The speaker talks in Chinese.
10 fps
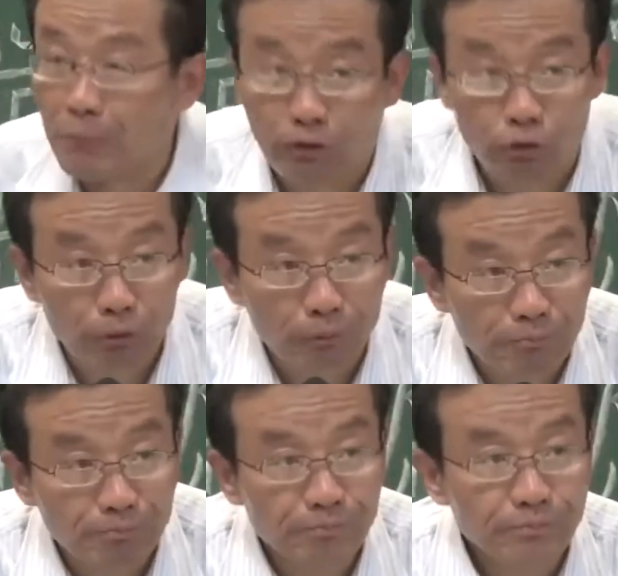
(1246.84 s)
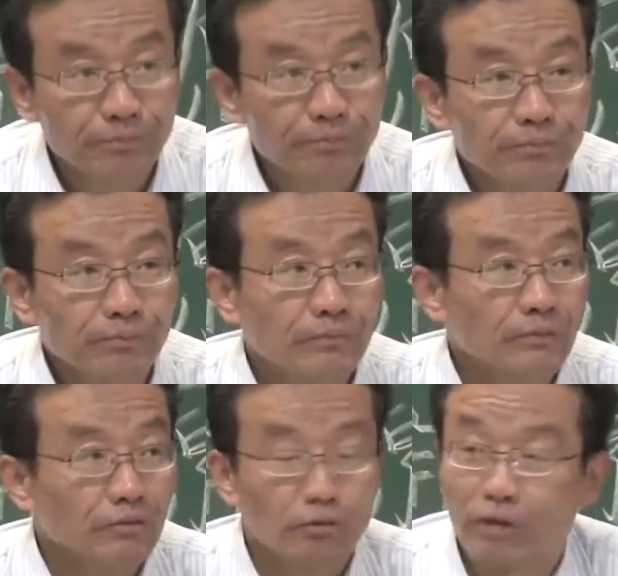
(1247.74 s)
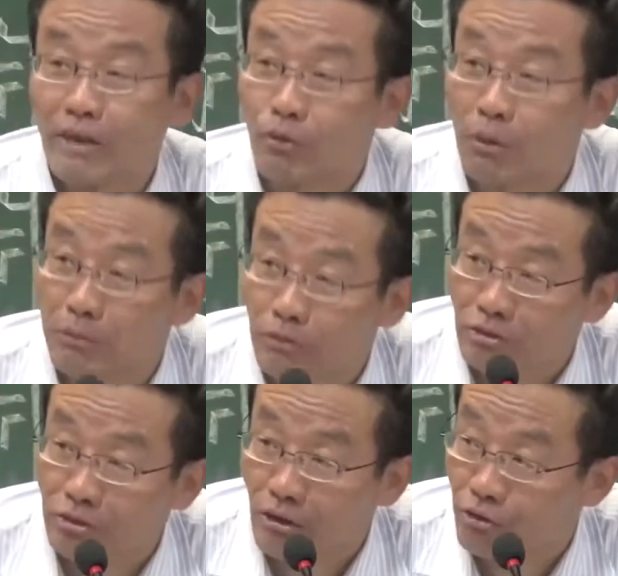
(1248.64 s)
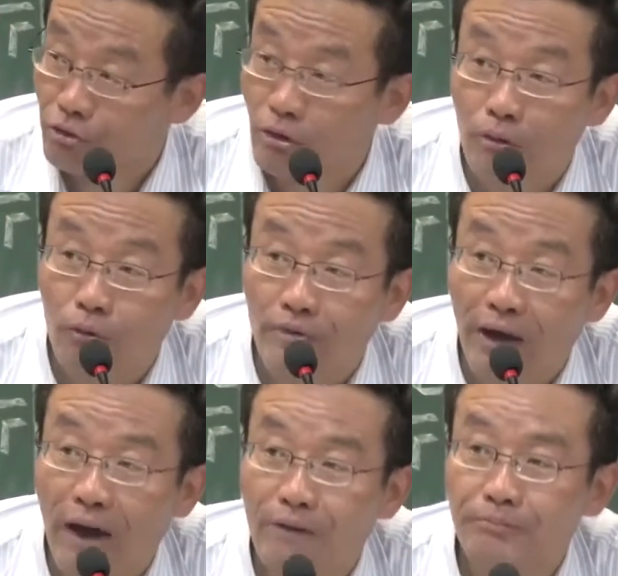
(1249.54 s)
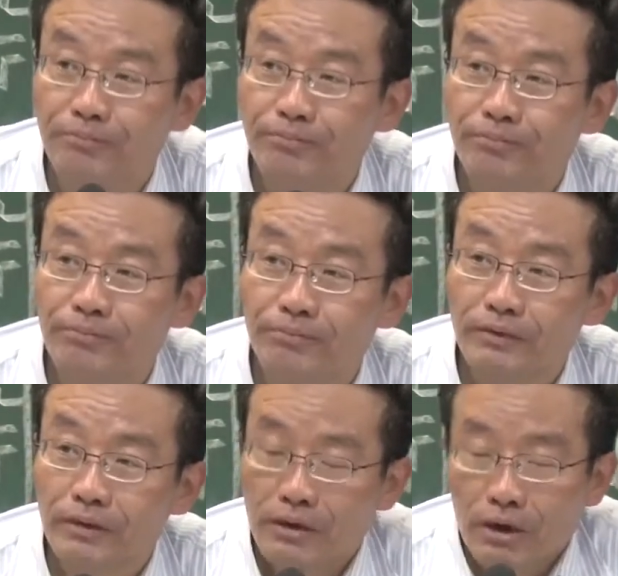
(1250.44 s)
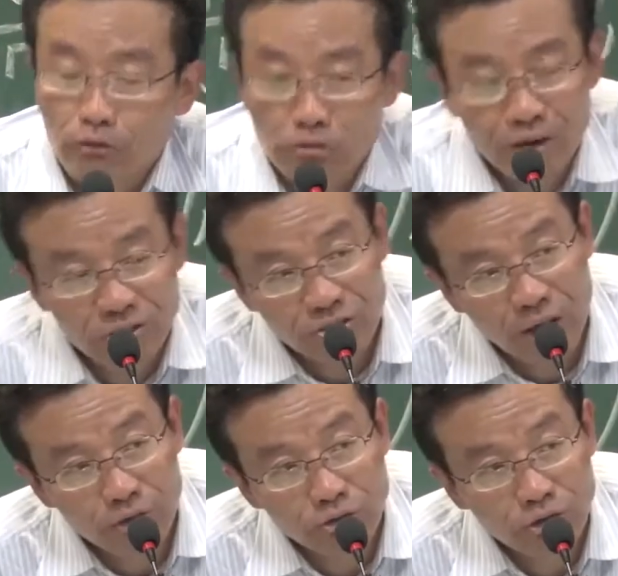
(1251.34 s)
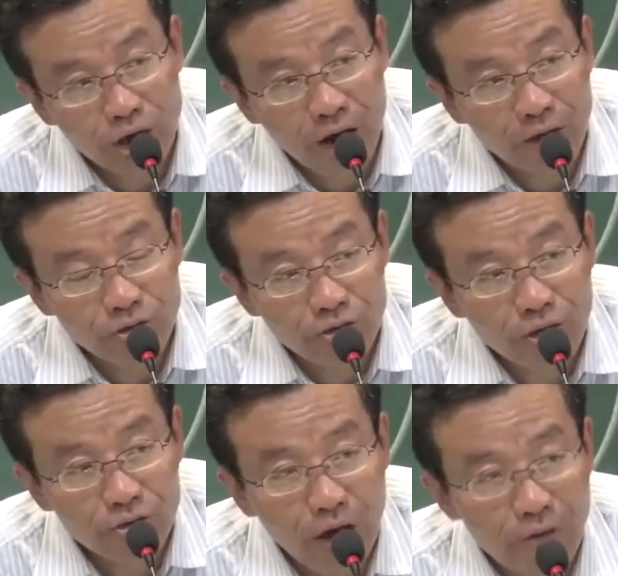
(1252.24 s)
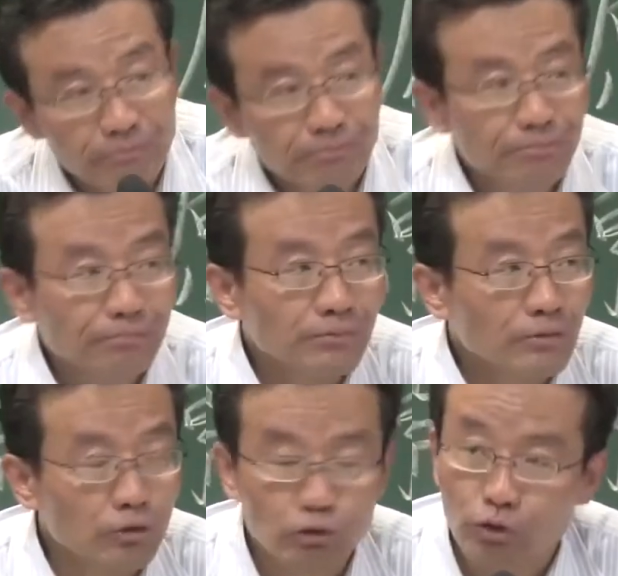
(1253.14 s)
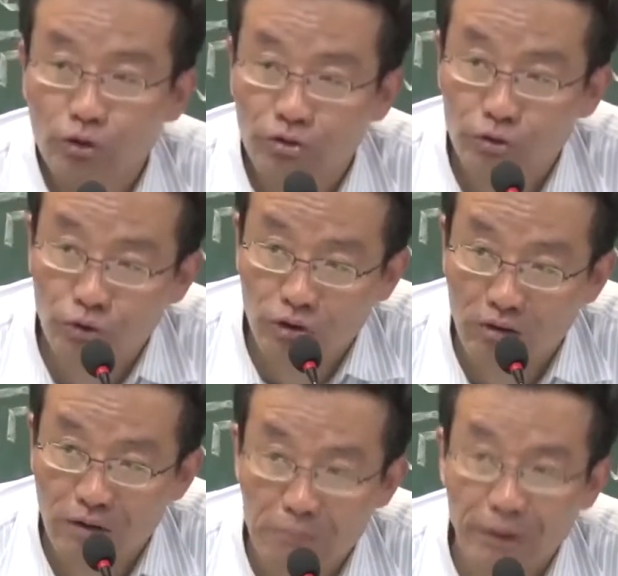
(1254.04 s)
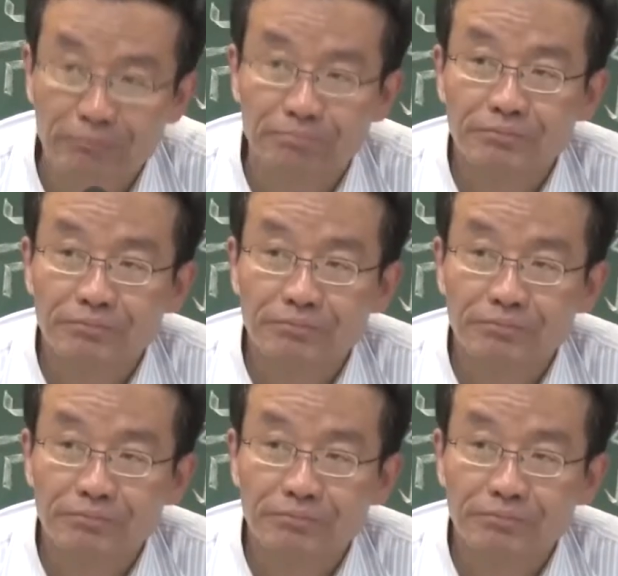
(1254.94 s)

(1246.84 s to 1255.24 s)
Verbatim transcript: 明区，主要是我们都知道西欧国家，无论是天主教还是新教，都属于基督教文明，